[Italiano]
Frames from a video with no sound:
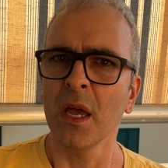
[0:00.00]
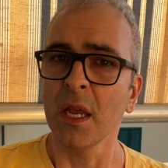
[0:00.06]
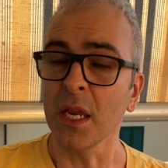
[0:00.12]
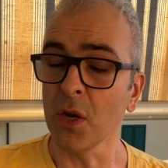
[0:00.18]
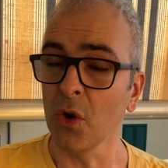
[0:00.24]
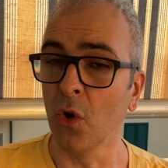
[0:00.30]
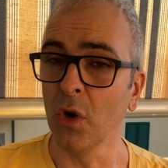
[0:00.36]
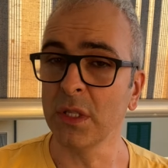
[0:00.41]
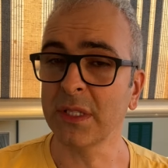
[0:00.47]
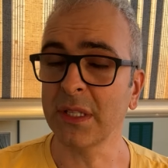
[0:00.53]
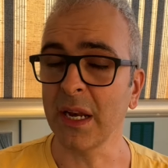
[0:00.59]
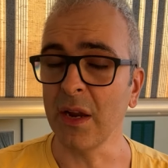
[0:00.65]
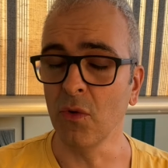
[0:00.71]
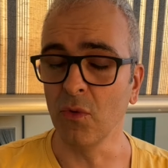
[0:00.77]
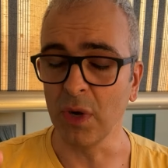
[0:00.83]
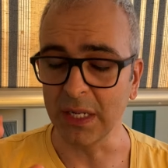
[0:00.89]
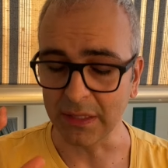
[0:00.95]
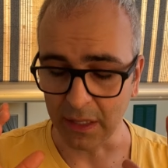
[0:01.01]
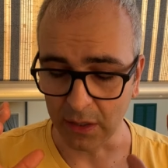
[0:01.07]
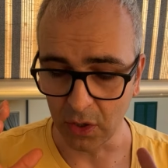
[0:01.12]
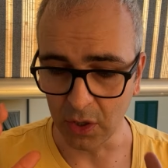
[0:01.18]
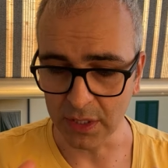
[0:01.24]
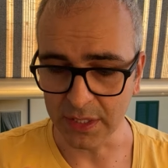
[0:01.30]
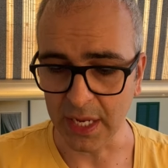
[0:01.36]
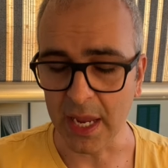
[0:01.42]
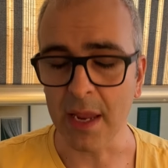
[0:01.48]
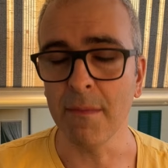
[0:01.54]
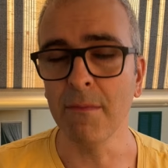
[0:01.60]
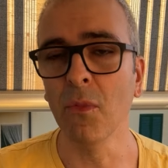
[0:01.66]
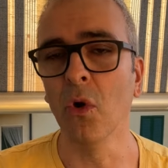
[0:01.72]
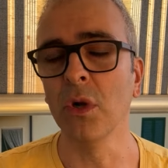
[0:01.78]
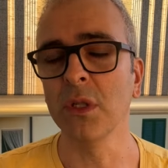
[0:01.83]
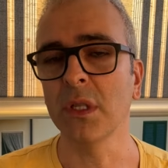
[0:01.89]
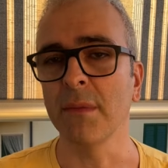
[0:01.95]
Inoltre un'altra cosa che
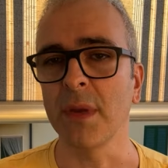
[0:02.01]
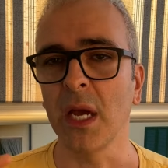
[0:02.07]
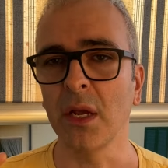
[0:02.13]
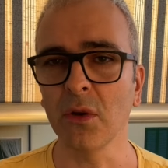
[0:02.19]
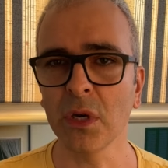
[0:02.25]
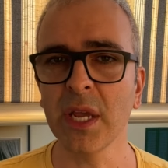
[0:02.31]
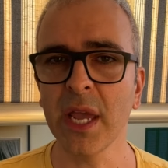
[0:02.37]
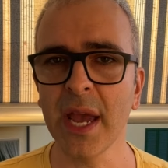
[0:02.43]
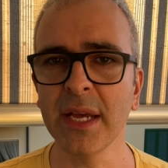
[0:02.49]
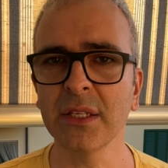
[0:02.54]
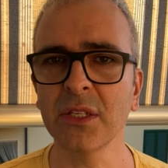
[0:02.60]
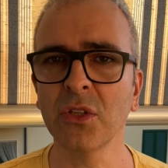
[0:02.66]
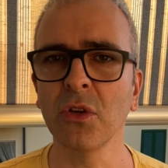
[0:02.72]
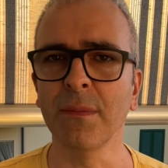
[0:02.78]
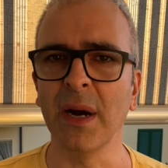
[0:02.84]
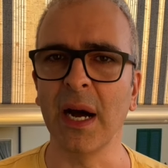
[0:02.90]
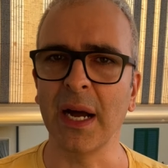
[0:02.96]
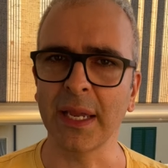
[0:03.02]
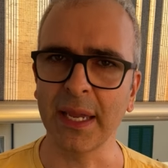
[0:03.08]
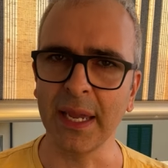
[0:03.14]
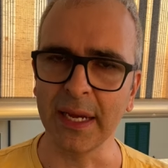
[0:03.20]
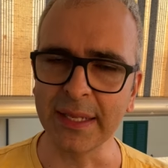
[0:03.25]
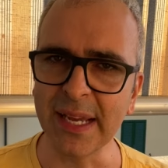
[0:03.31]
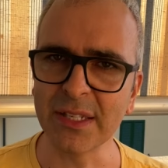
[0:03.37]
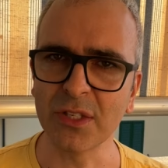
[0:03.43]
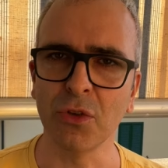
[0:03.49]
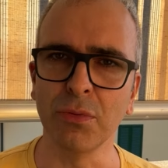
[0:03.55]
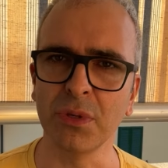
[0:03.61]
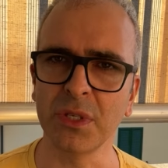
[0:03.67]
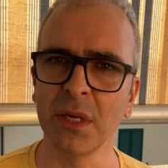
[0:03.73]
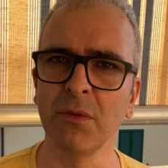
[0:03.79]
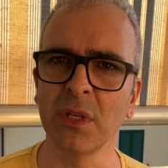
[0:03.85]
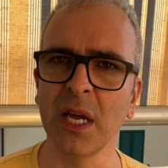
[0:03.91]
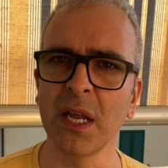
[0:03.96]
molti mi hanno chiesto ma che adesso
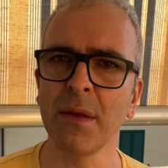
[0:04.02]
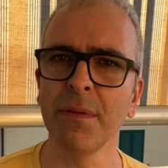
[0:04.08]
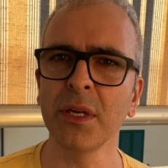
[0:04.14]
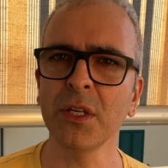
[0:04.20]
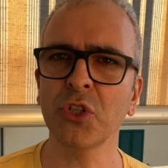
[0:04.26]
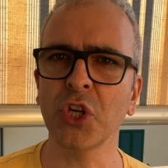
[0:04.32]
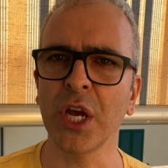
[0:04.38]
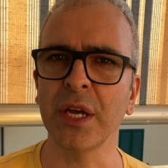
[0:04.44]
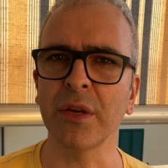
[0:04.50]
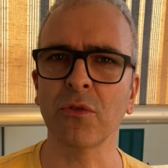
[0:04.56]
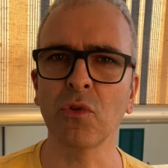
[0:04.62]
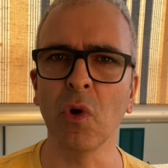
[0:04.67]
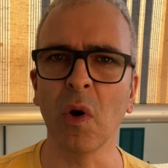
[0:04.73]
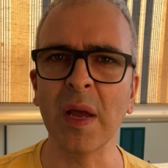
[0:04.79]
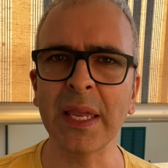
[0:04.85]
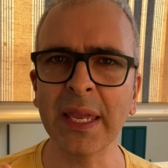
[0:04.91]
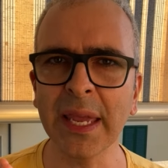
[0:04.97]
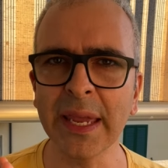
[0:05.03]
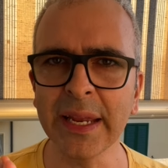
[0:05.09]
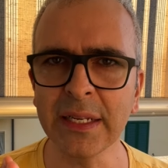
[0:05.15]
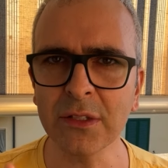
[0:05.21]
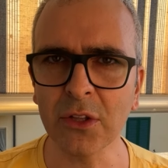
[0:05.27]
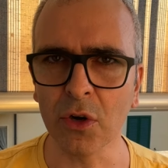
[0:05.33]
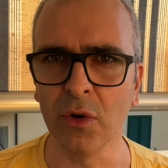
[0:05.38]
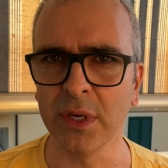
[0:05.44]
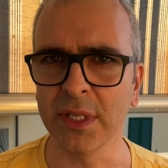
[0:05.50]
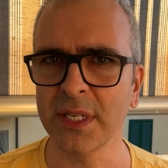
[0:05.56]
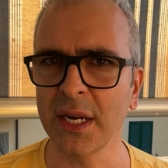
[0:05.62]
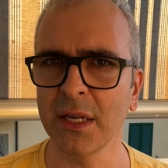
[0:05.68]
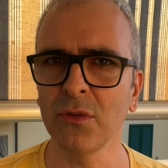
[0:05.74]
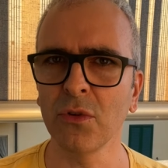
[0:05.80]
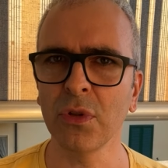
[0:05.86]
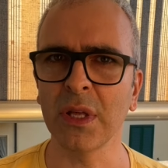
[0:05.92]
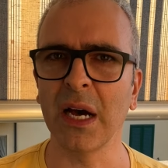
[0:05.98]
possiamo dare per certo è che il drone
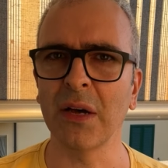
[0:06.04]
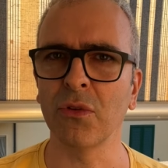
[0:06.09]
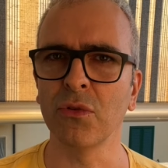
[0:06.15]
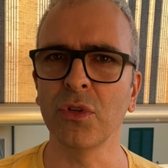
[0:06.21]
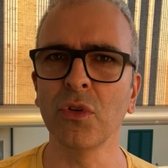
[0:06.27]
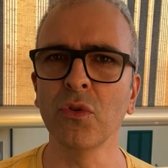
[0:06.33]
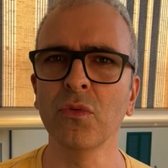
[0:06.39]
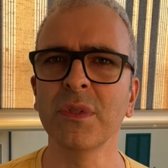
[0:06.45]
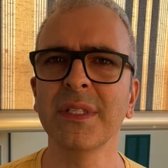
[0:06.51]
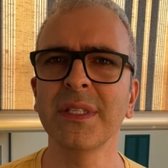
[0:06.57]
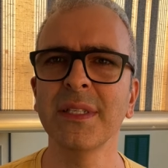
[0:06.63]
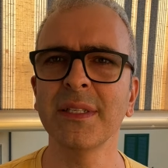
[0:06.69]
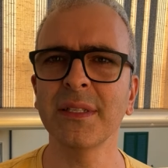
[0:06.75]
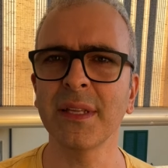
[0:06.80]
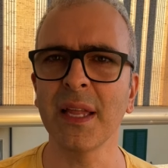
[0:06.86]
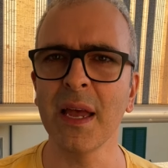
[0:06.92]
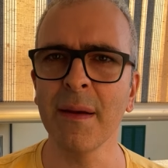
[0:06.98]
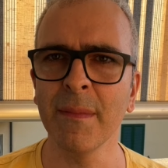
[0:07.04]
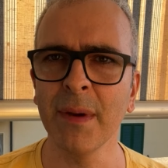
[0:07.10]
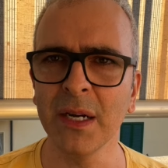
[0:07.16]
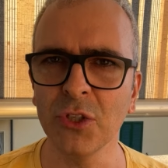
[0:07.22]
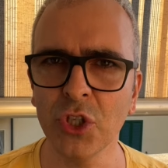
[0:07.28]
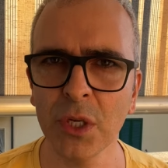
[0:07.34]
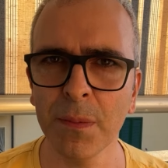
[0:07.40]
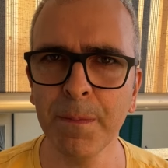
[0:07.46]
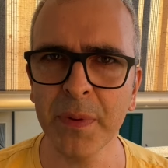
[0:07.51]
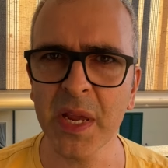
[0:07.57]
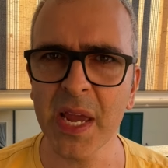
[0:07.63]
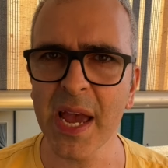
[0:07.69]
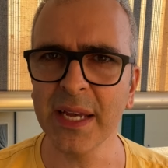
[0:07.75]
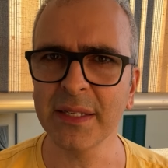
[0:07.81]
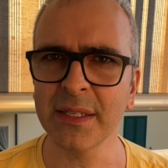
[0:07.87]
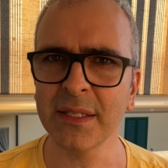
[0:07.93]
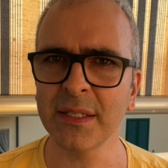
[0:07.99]
sarà dotato di un sistema
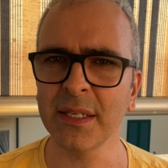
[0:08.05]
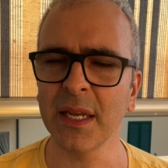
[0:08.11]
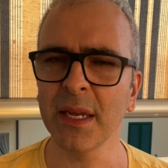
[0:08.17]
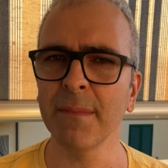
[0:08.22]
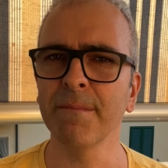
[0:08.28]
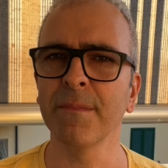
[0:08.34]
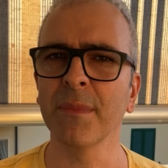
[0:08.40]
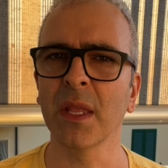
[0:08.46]
GPS.